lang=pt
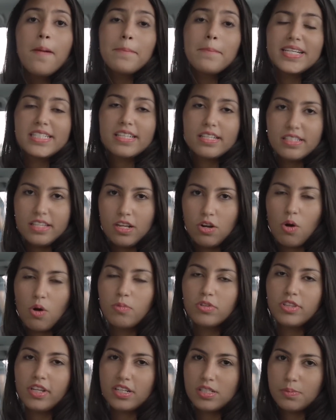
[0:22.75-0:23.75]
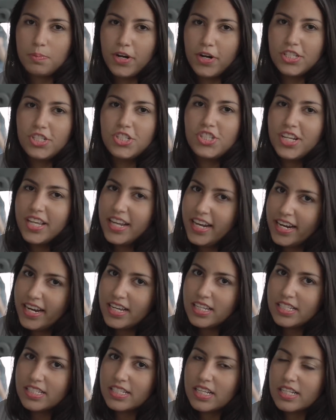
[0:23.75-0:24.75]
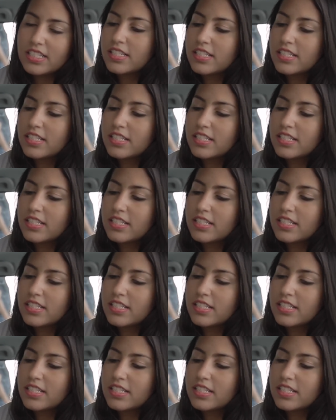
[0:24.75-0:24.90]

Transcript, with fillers: Mas assim como o transporte de crianças,